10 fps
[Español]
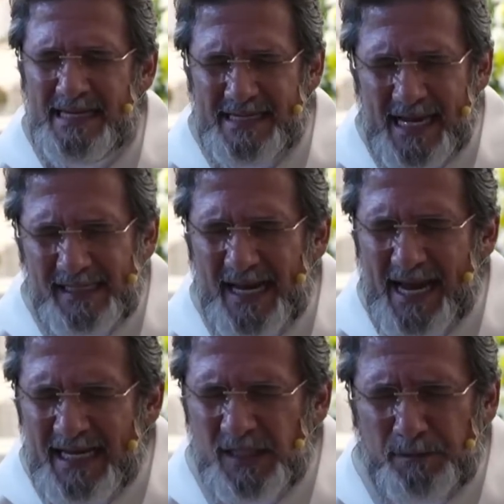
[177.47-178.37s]
Y
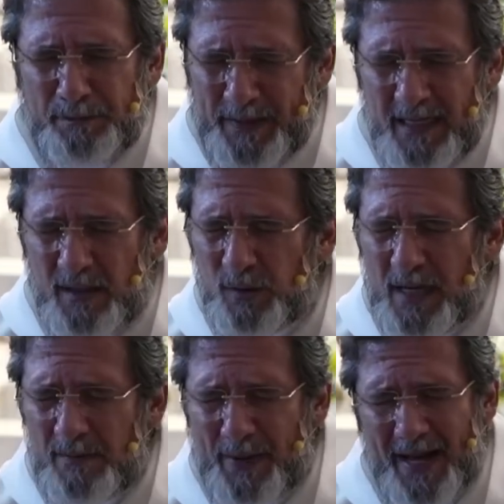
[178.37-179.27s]
ese Espíritu
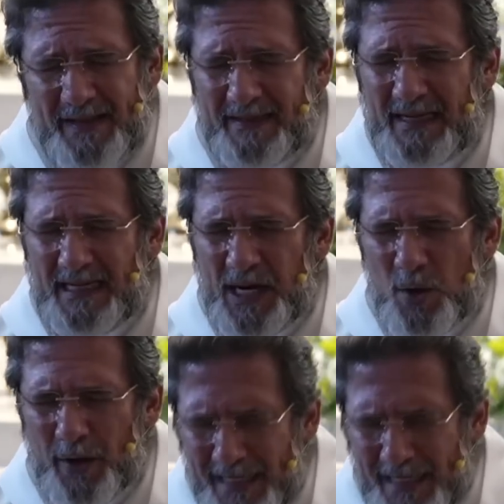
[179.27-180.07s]
del Padre y del Hijo